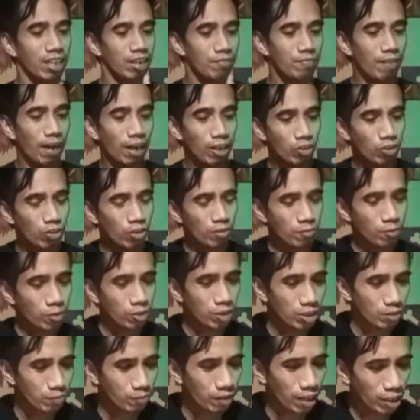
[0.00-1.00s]
Bago ko po
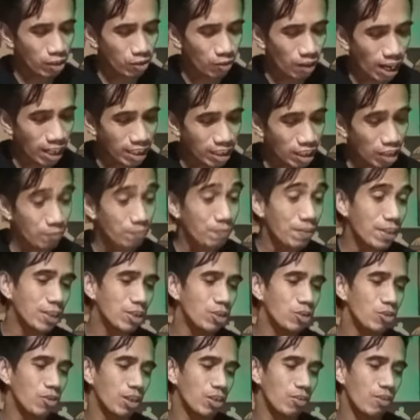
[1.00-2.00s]
simulan tong ating
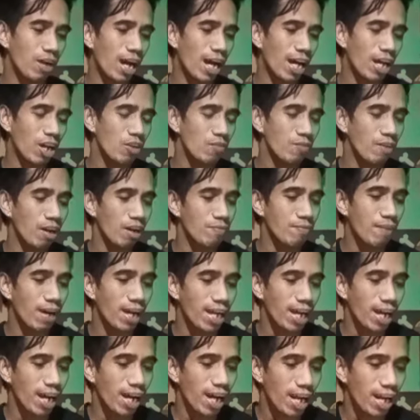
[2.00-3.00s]
video ngayong araw mga
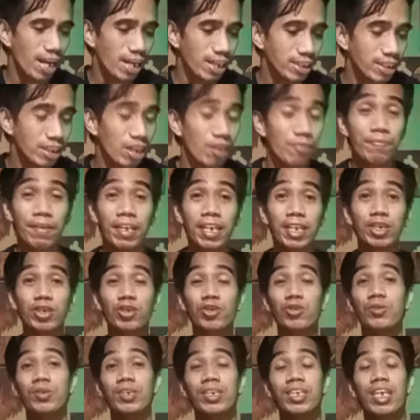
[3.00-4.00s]
bayang karista, make
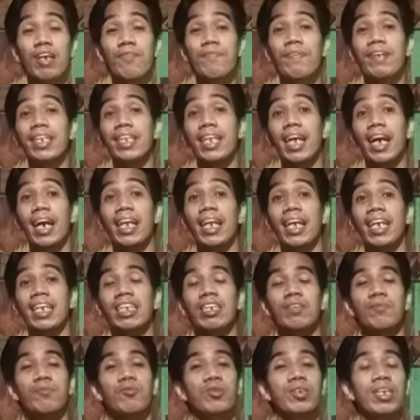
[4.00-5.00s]
sure na dapat nakalike
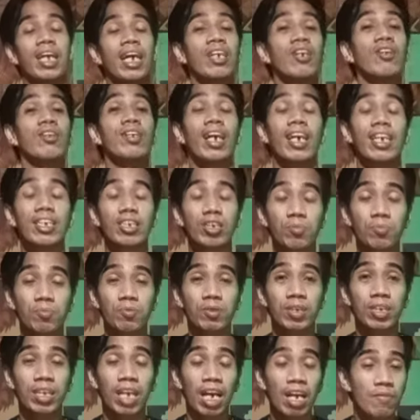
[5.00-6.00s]
na po tayo,
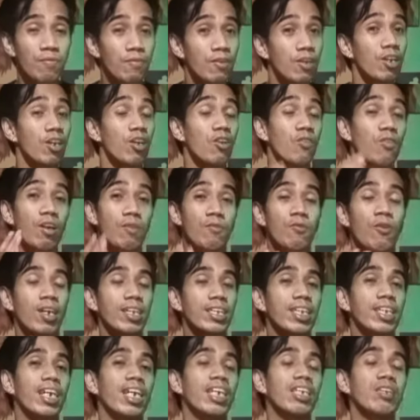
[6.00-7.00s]
nakasubscribe, Huwag po
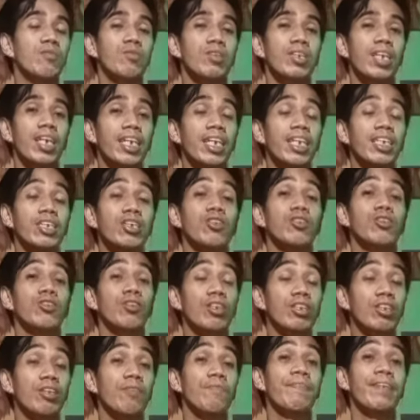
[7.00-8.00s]
natin kalimutan i-hit yung
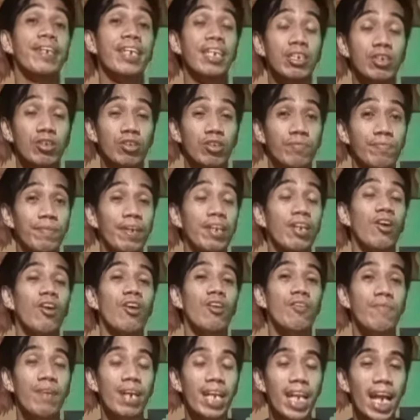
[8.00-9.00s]
notification bell
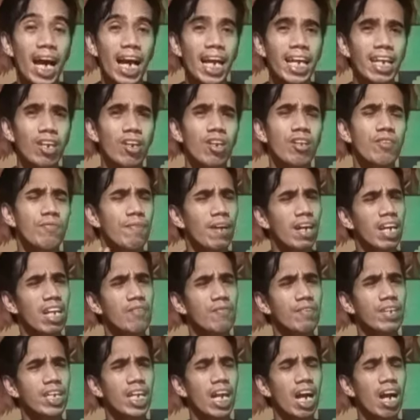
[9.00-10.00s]
or bell icon para
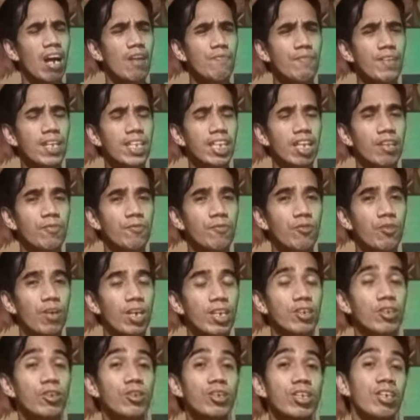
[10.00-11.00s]
maging updated po
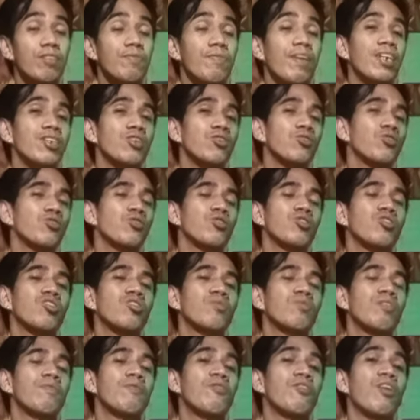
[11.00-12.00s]
kayo sa mga susunod
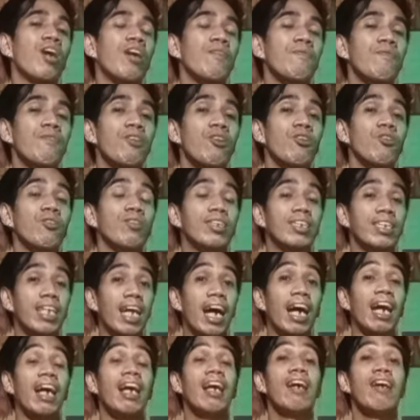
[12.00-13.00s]
ko pa pong upload
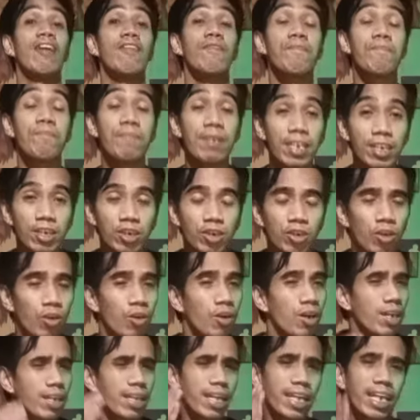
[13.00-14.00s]
na
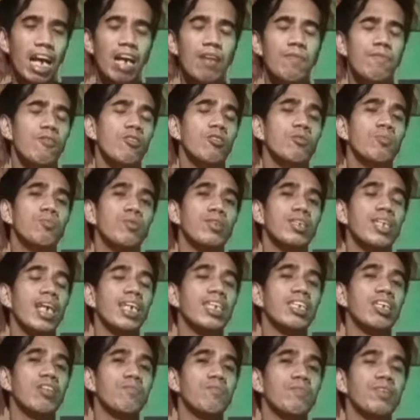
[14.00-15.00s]
video. Nag-upload po
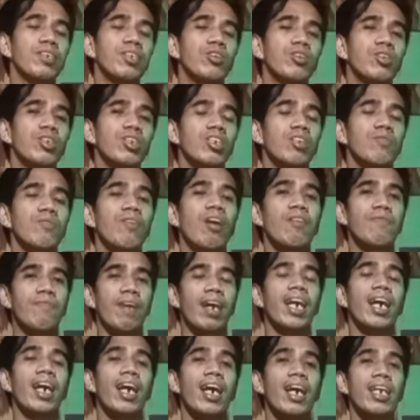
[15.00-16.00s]
tayo ng video dito mga
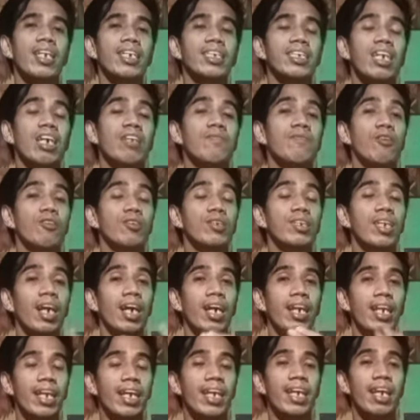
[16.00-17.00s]
bayang karis about sa
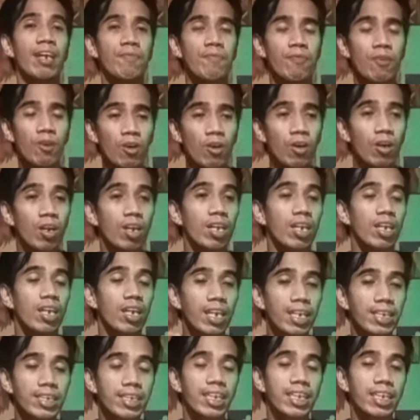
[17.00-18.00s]
karera po,
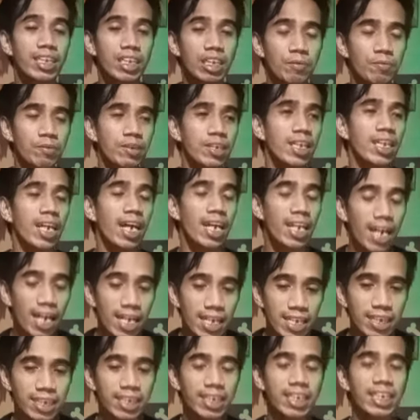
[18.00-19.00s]
racing tips and
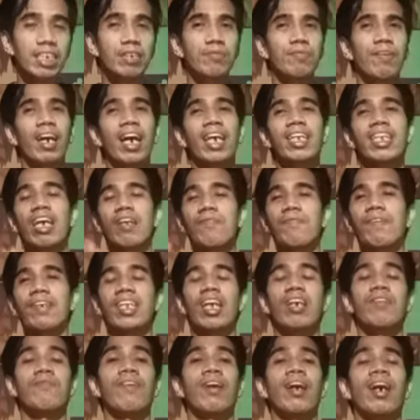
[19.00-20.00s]
analysis, mga dapat
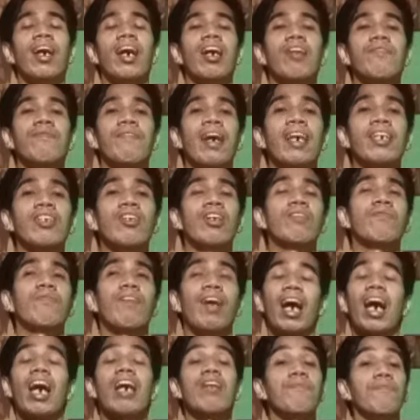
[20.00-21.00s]
abangang kabayo at
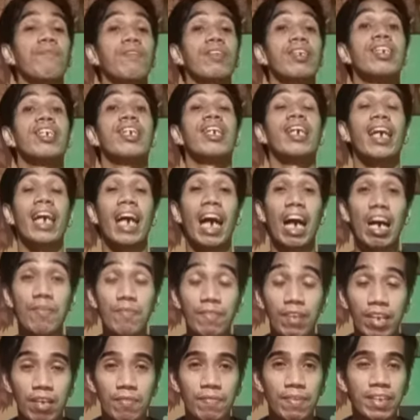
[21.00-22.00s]
mga
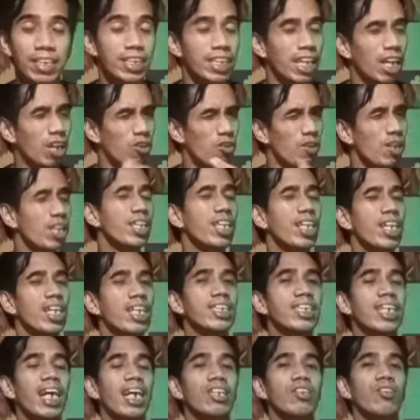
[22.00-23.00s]
upcoming events. Kaya kung
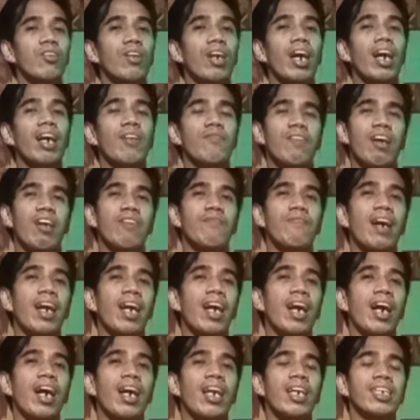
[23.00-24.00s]
interesado ka mga
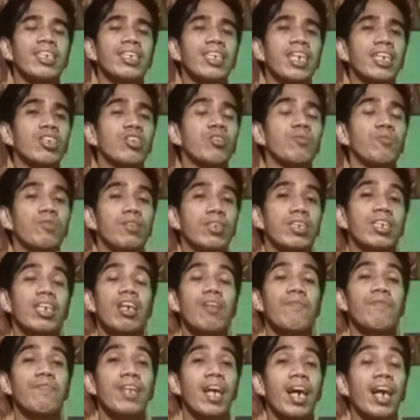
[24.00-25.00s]
bayang karista,
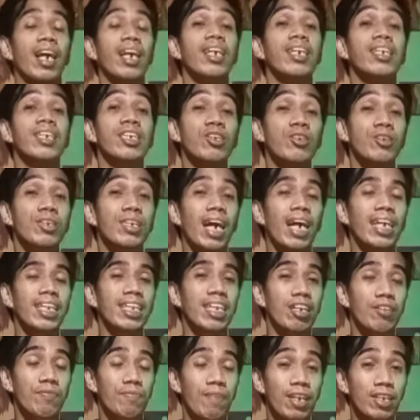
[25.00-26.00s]
subscribe na ito sa
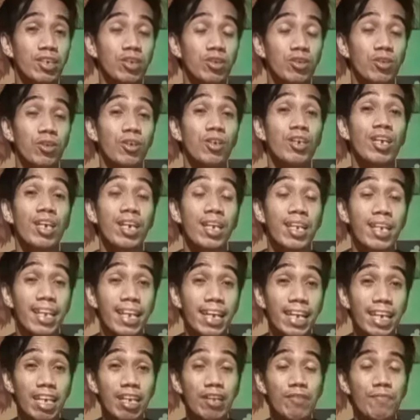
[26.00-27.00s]
ating Master
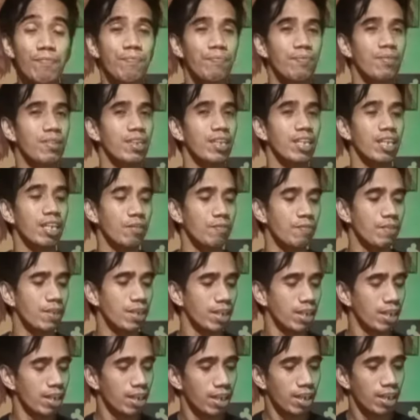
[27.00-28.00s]
Lekim
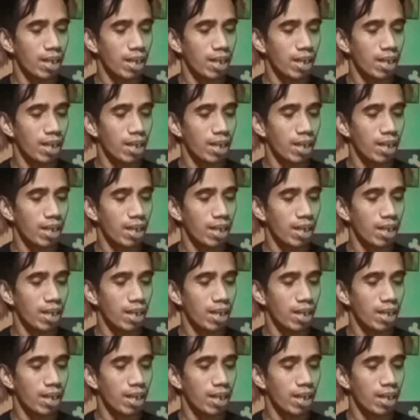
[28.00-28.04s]
TV.